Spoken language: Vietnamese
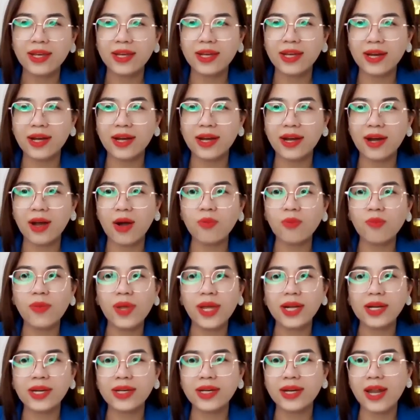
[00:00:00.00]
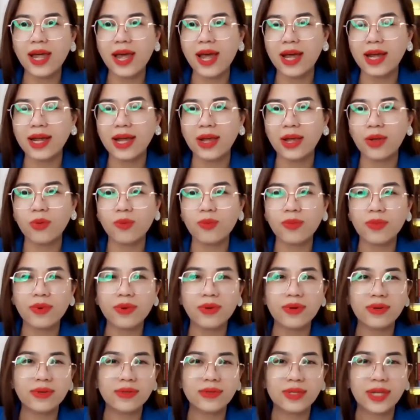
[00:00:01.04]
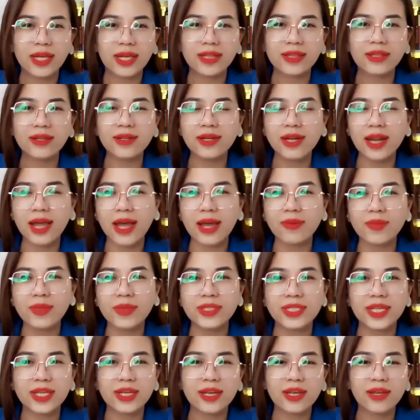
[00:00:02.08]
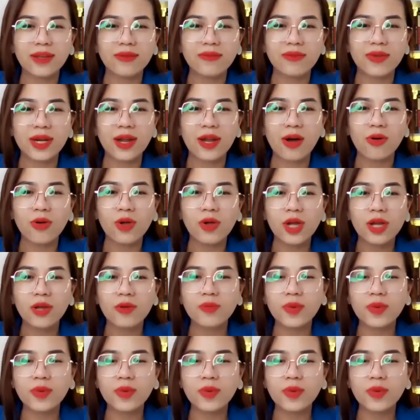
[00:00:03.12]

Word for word: à, không biết là ngày hôm ngày tương lai mình sẽ đi về đâu